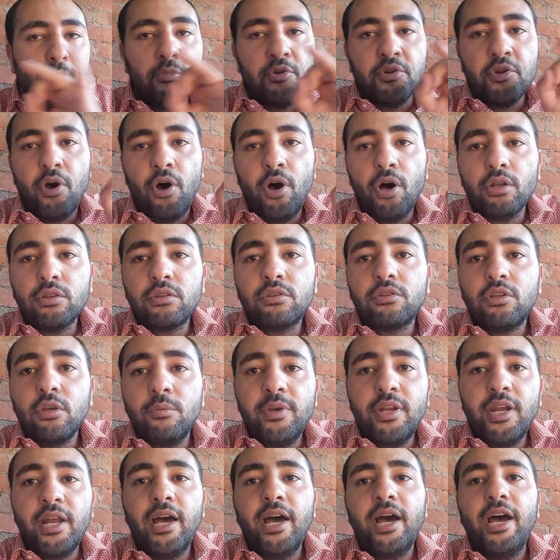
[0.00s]
بنحط
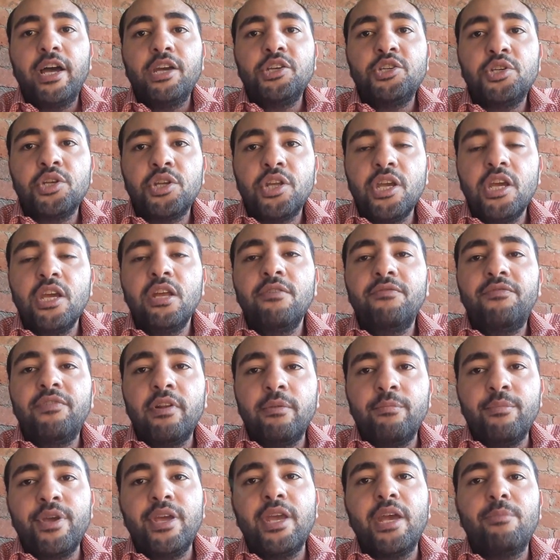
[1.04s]
منها 20%
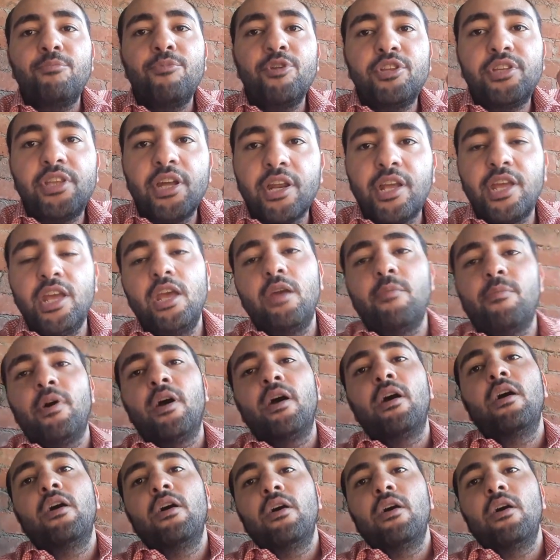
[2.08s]
من التركيبه